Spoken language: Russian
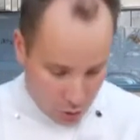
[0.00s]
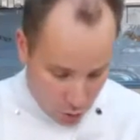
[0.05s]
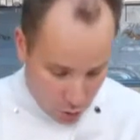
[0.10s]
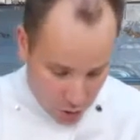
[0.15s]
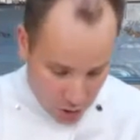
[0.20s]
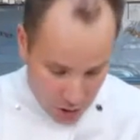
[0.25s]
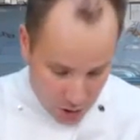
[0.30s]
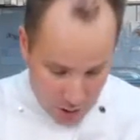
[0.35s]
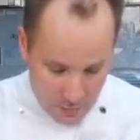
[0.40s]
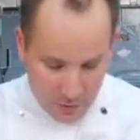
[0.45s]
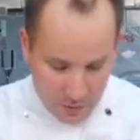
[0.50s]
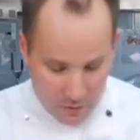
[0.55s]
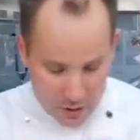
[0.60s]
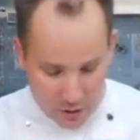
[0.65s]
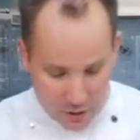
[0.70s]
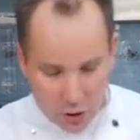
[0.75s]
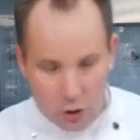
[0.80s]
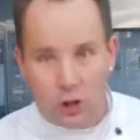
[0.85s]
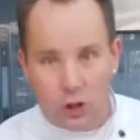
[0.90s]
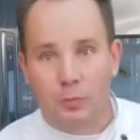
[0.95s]
то есть самое
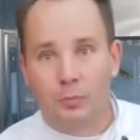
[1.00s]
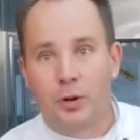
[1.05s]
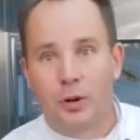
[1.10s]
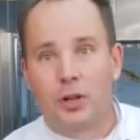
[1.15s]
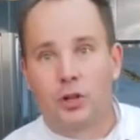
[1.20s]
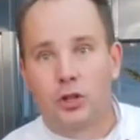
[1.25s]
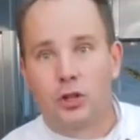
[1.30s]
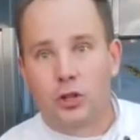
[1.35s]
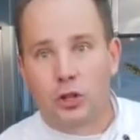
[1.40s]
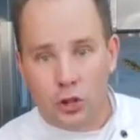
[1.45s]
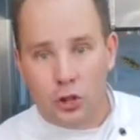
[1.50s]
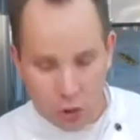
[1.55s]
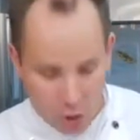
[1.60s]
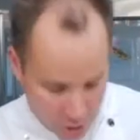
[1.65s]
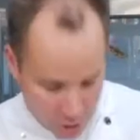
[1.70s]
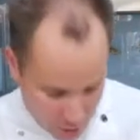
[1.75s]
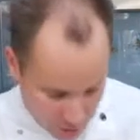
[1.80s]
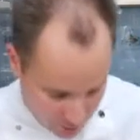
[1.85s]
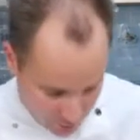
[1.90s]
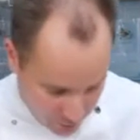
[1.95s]
важное, чтобы было что-то
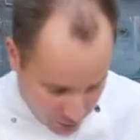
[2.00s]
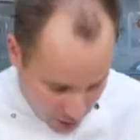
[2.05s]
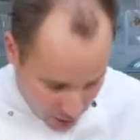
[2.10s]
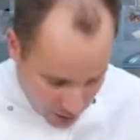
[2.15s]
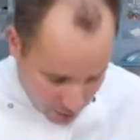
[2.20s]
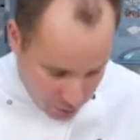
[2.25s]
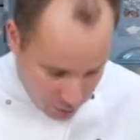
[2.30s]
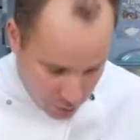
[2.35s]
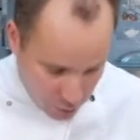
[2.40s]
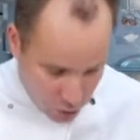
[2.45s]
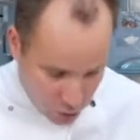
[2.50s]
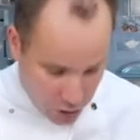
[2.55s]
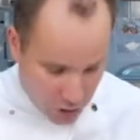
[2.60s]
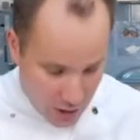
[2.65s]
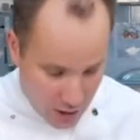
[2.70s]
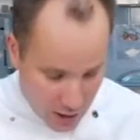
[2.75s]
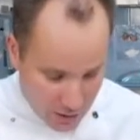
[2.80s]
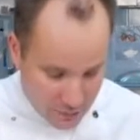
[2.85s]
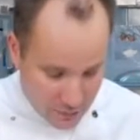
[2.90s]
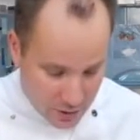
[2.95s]
черненькое. В данном случае
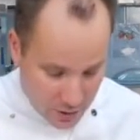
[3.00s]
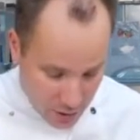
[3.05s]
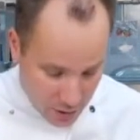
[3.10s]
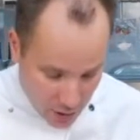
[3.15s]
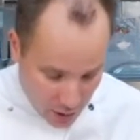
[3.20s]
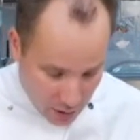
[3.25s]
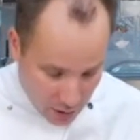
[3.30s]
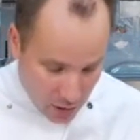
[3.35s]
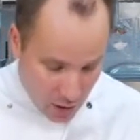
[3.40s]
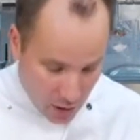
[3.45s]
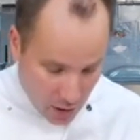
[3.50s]
я взял